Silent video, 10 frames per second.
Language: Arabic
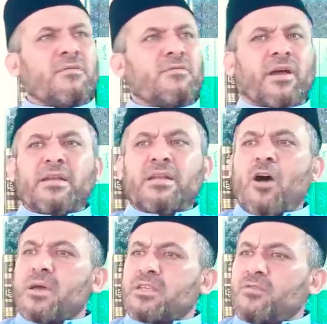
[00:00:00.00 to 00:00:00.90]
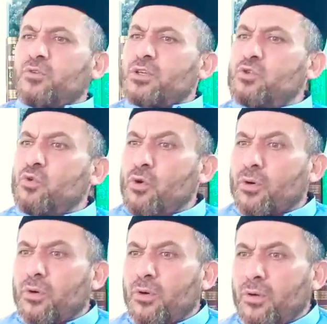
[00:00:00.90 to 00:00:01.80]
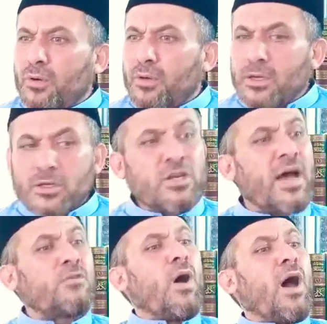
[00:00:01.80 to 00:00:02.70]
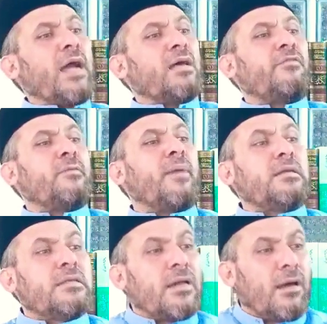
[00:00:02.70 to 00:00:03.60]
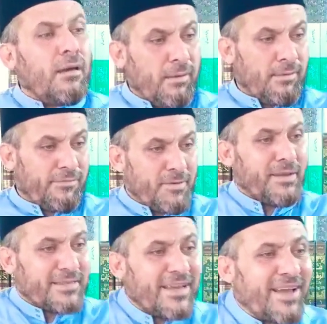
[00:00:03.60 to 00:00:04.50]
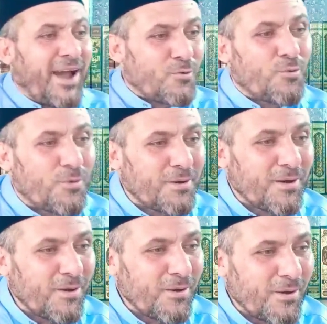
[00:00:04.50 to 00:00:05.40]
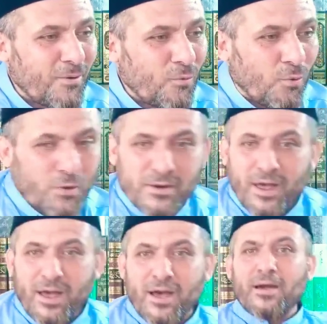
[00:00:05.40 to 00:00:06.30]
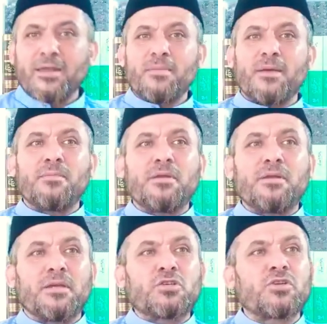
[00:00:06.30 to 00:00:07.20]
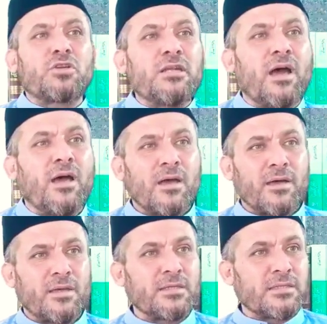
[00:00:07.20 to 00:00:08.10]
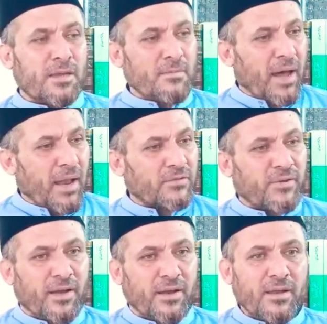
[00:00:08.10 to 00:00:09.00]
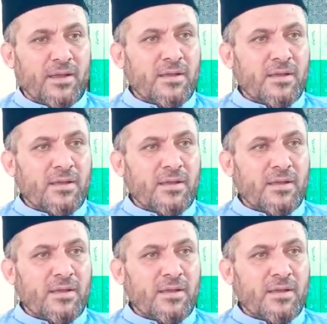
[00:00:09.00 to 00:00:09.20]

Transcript: فرأيناهم يقصفون السوق جاءت واحدة في بيتنا في بيتنا نحن وكنا قريبا من 20 إنسان مع الأطفال